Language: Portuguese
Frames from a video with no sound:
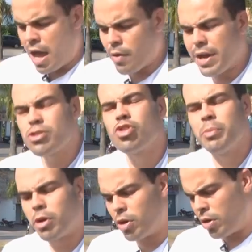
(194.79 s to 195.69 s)
Agora
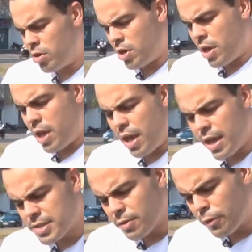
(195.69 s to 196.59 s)
sobrou
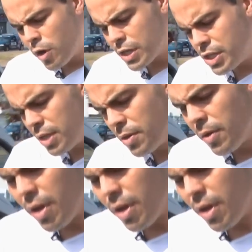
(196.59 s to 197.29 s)
esse filhotinho,